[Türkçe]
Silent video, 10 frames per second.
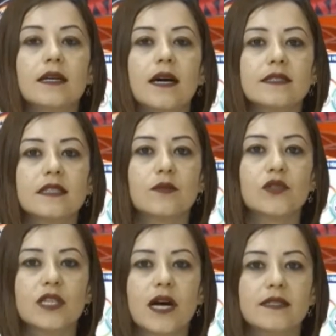
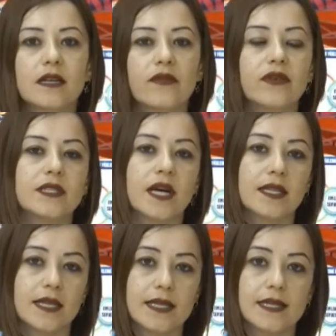katılımcılar
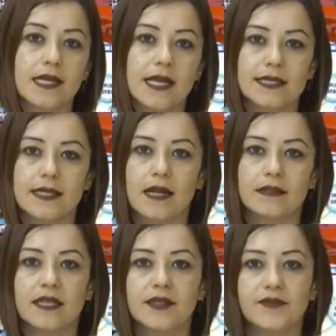tarafından ilgiyle izlendi.